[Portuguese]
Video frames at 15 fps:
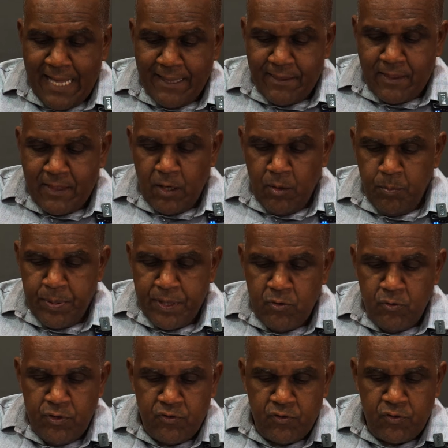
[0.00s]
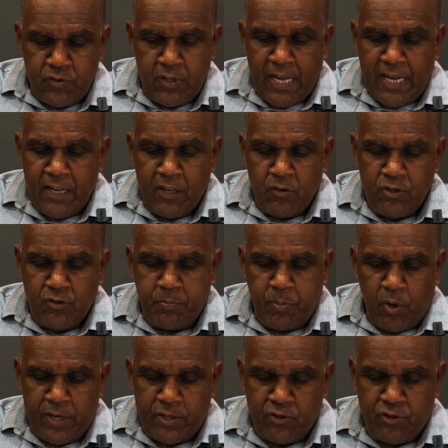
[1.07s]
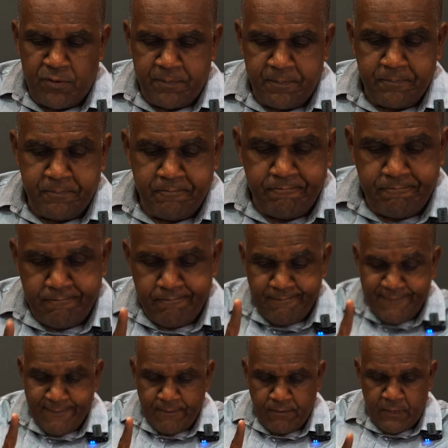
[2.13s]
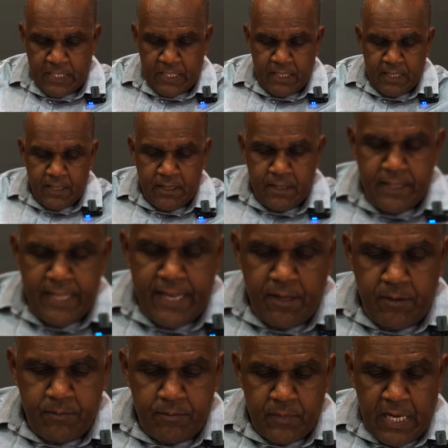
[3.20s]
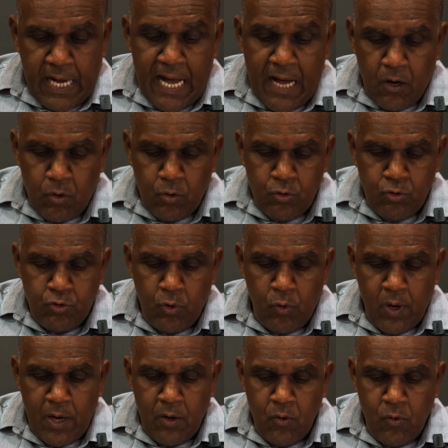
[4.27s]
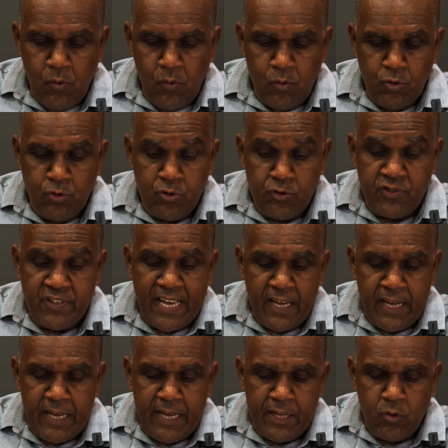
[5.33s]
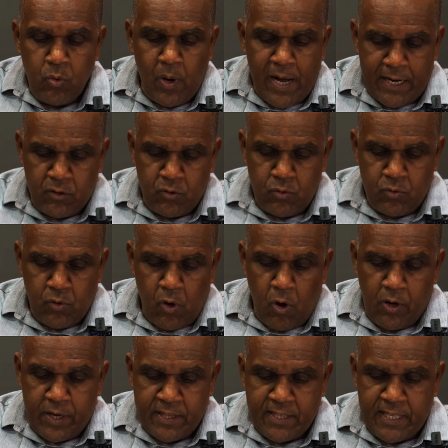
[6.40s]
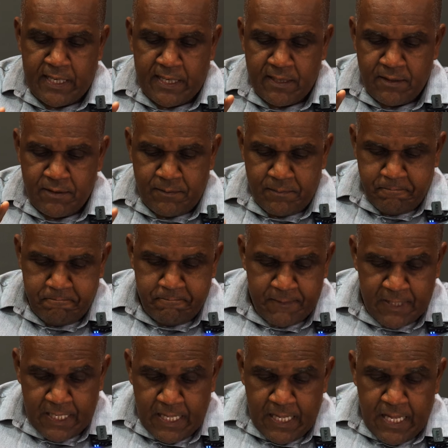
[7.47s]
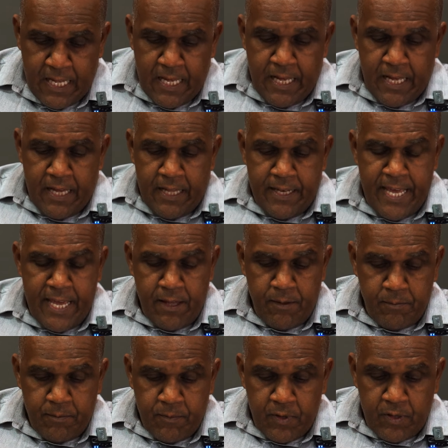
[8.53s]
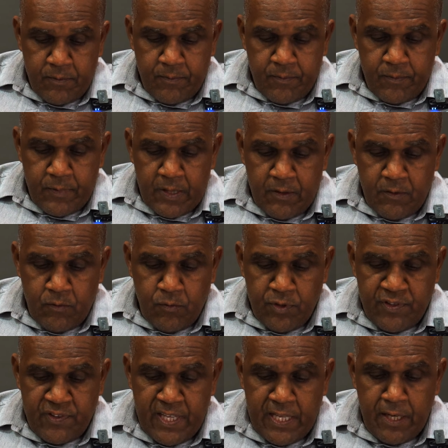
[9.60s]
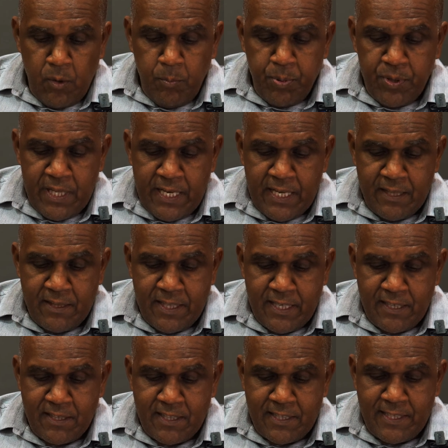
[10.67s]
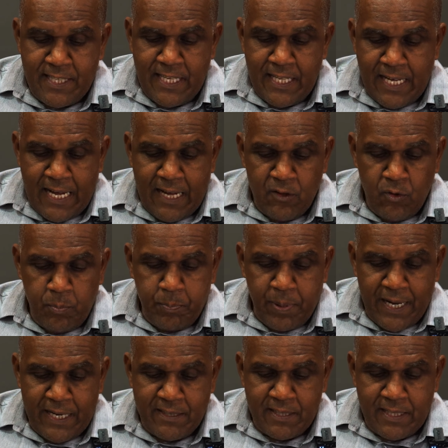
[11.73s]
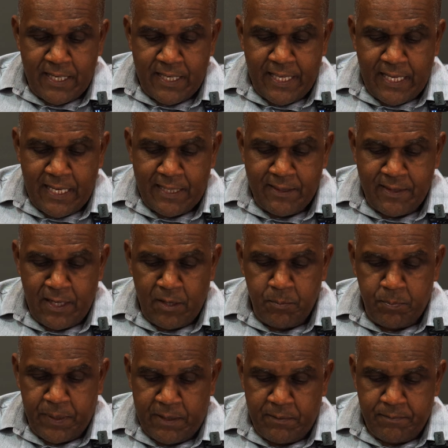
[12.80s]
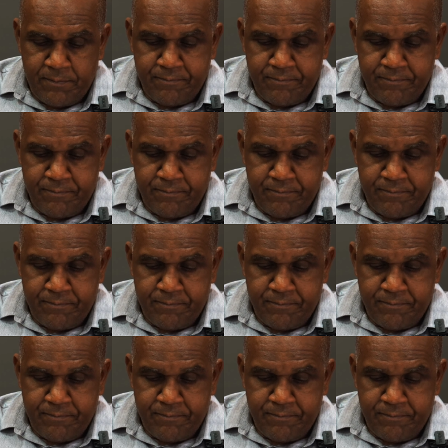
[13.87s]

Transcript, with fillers: A tampa do, da EcoSport. Ney, ah, o João, o José Eduardo Horta. Ney, você não poderia ter tirado parte daquela tampa